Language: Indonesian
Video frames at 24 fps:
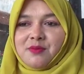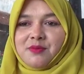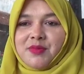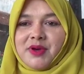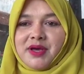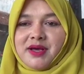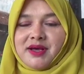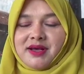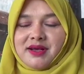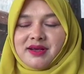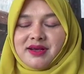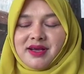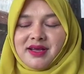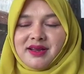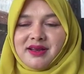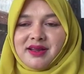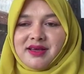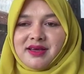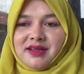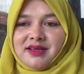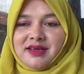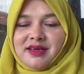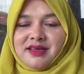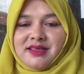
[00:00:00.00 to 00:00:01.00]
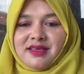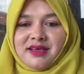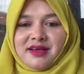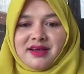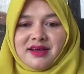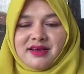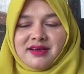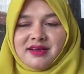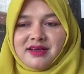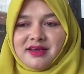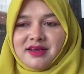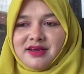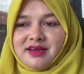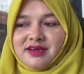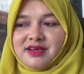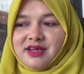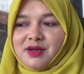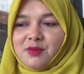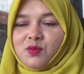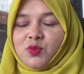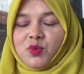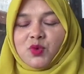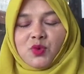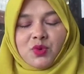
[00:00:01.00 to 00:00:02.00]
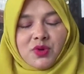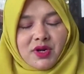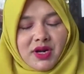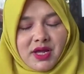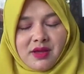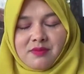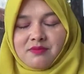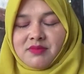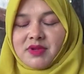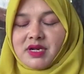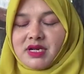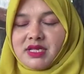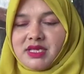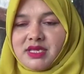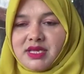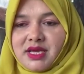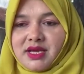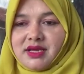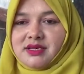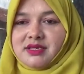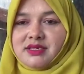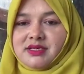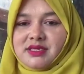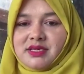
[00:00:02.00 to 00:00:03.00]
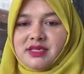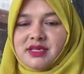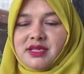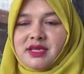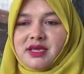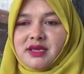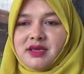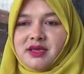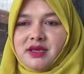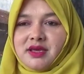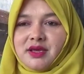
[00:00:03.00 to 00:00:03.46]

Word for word: Bahkan harganya kadang-kadang murah meriah di sini.